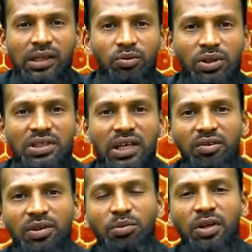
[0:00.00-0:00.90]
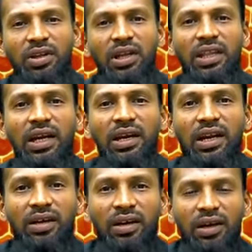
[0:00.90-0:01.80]
இருபது சதவீதம் மட்டும்தான் தேனை
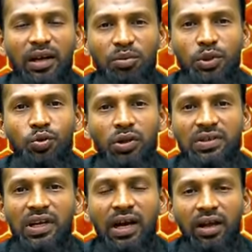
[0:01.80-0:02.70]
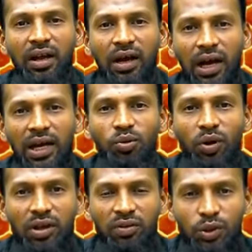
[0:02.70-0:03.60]
கலக்கிறாங்க அப்படின்னு சொல்லி சில
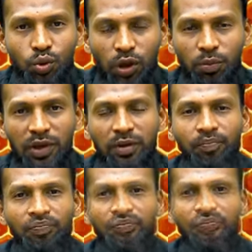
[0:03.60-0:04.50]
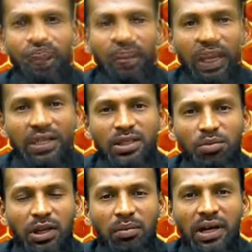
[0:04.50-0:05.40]
ஆய்வுகளில் வந்து சொல்லப்படுது தேன்
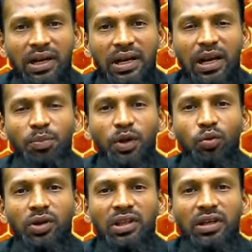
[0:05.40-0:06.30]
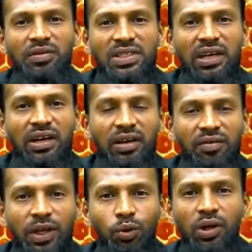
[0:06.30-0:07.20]
சம்பந்தமான கலப்படம் குறித்த விஷயங்களை
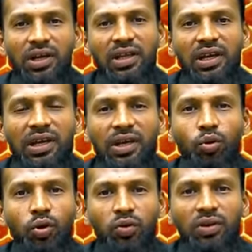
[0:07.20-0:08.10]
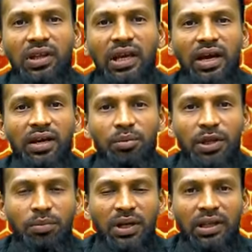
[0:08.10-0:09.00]
வெளி உலகத்துக்கு இன்றைக்கி கொண்டு வந்தது யார்
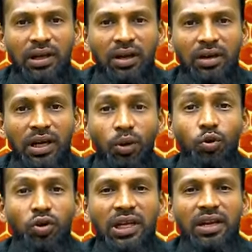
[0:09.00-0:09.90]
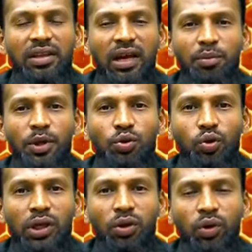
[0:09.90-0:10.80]
அப்படின்னு பார்த்தீங்கன்னா டவுன் டு எர்த்து அப்படின்னு
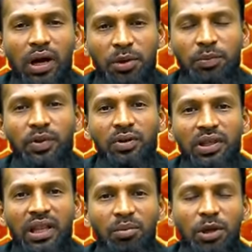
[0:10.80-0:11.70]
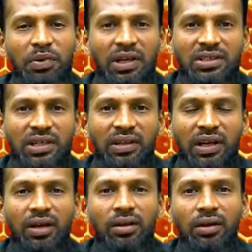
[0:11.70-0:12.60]
சொல்லி ஒரு அமைப்பு இந்த அமைப்பு என்ன செய்யுதுன்னா